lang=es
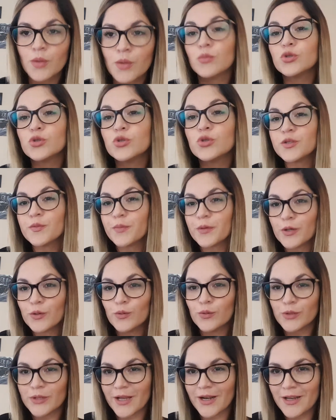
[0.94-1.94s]
Muchos se
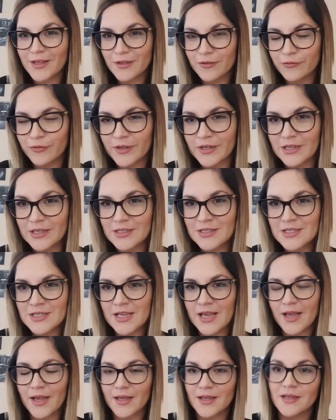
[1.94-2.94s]
preguntan la
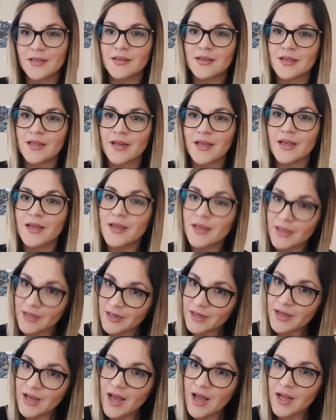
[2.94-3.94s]
diferencia entre
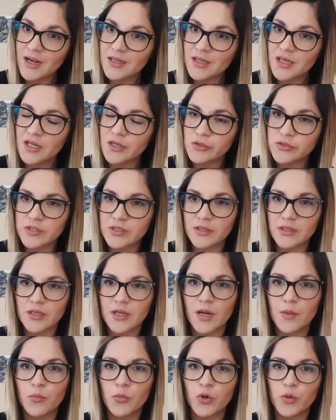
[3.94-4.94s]
querer a alguien o
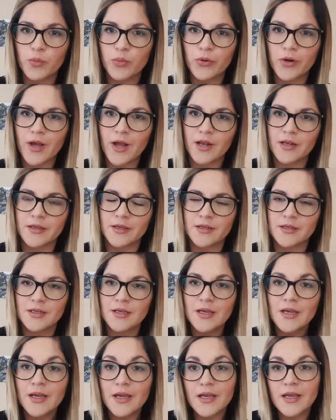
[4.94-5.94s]
sentir amor por alguien
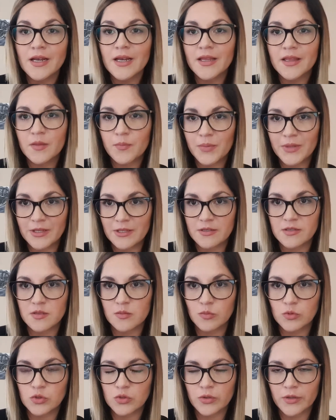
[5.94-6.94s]
y la dependencia
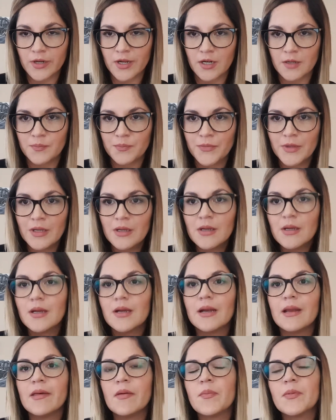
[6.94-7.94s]
emocional.
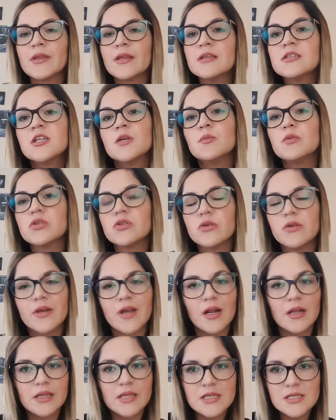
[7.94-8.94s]
La dependencia
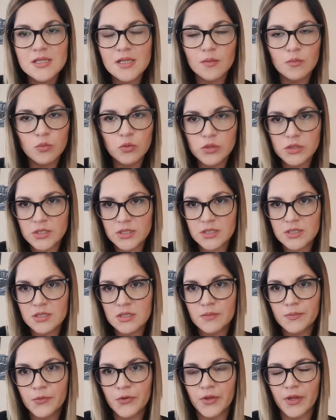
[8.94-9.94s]
emocional dista
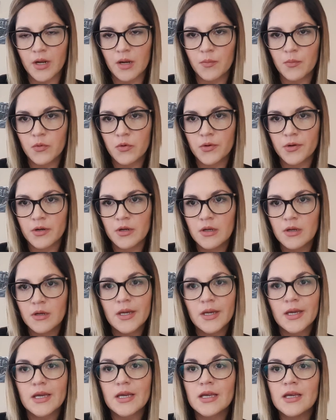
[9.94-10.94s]
muchísimo del amor
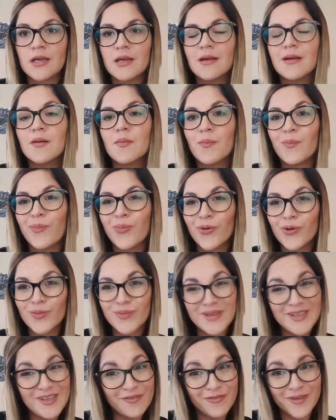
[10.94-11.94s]
y
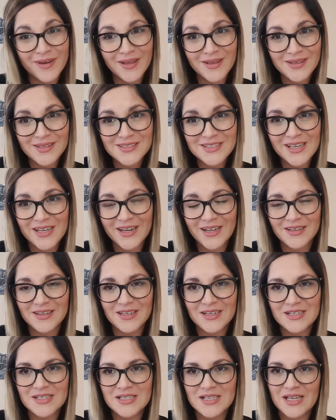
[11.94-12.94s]
por diferentes
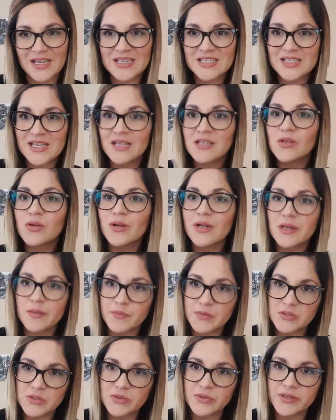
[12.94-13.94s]
características, tanto de la
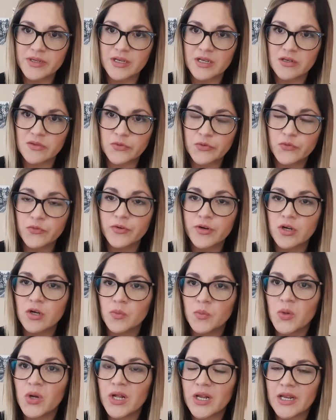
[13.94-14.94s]
persona que lo sufre
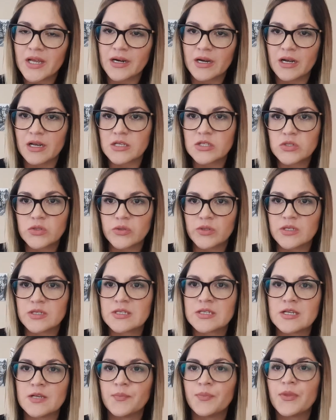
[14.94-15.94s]
como de la relación en
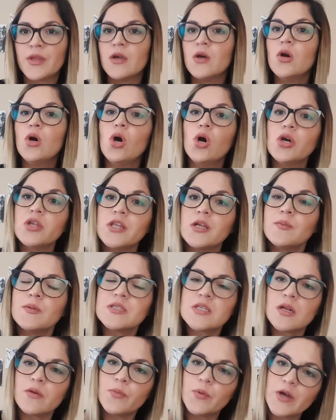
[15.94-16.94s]
sí. Hoy tal
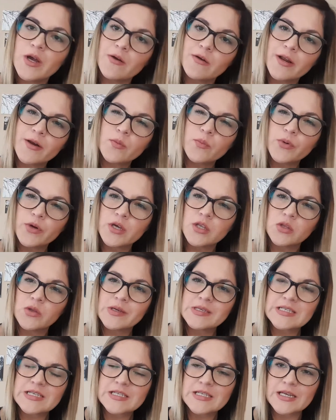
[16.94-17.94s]
vez le voy a hablar un poquito
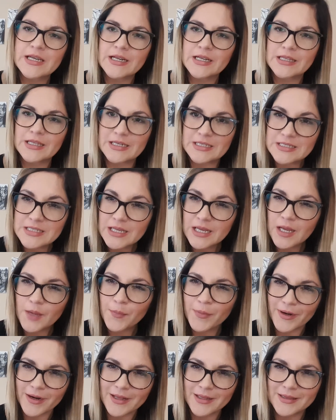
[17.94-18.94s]
de esas características
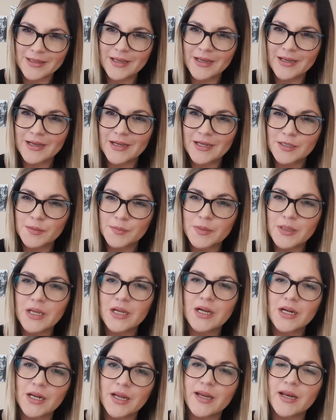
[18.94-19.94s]
para que tengan
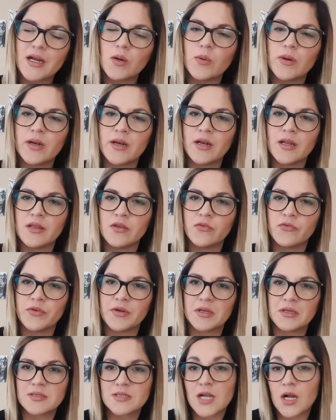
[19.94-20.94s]
bien clara cuál es la
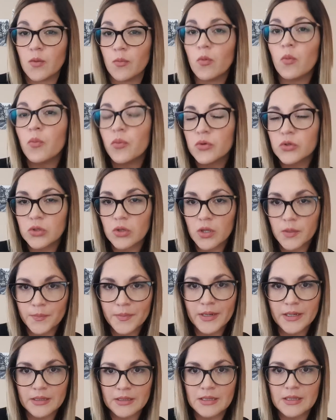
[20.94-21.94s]
diferencia como un punto de
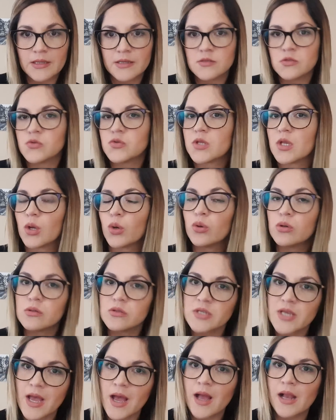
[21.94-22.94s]
partida si usted
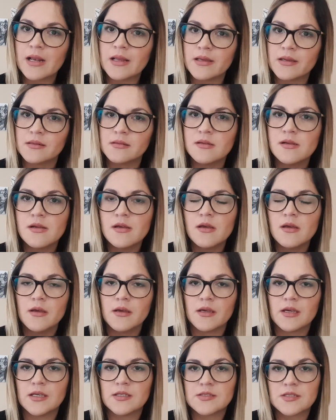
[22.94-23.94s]
conoce a alguien
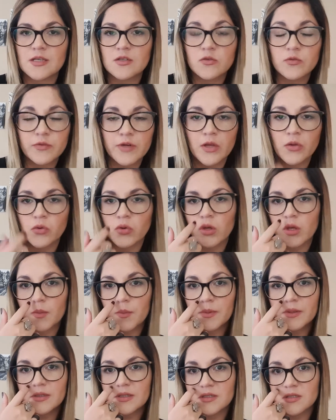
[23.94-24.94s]
que está sufriendo de
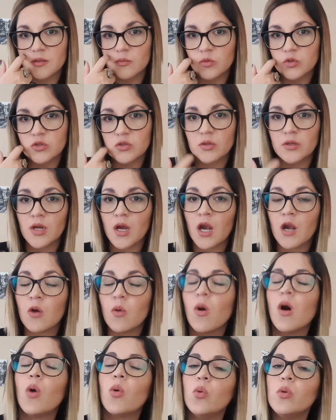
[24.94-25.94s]
dependencia emocional
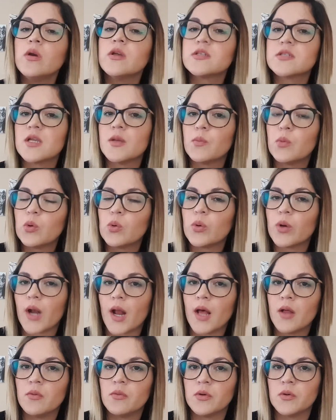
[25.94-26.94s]
o aún está
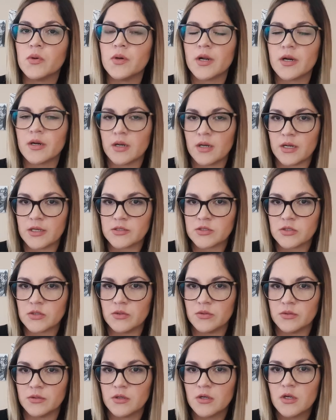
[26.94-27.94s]
involucrado en una
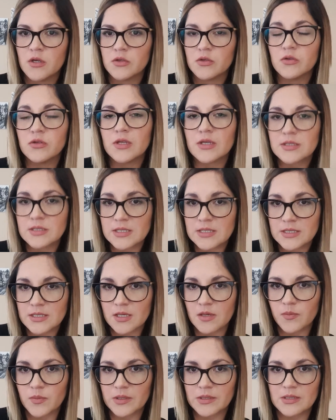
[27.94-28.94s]
relación donde
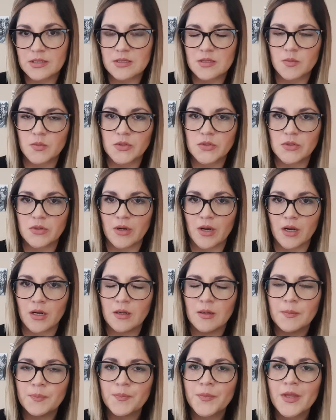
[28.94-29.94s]
existe dependencia emocional.
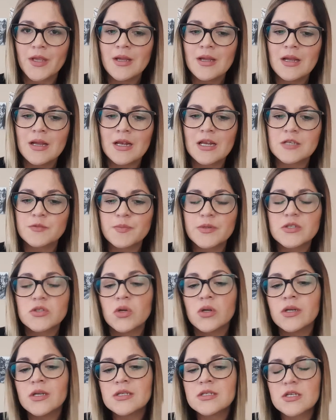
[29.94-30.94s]
Las
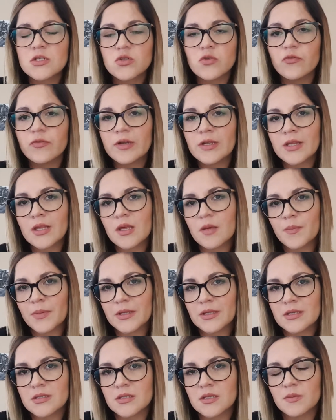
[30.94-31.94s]
personas que sufren de
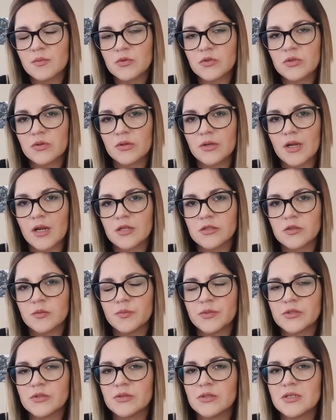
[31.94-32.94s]
dependencia emocional son
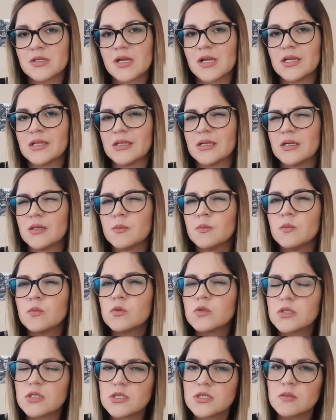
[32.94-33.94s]
personas que le tienen
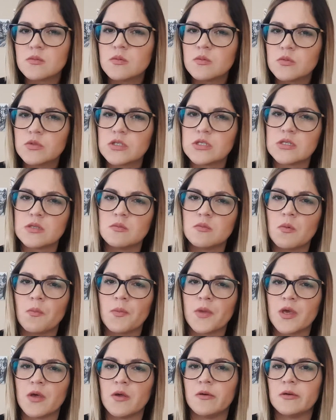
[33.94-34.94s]
muchísimo, muchísimo
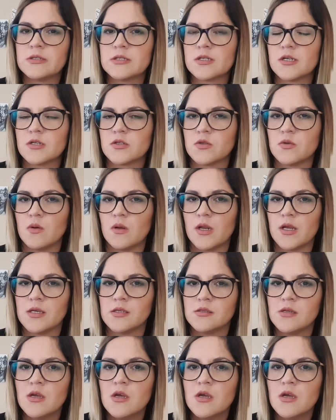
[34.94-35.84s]
miedo de estar solas.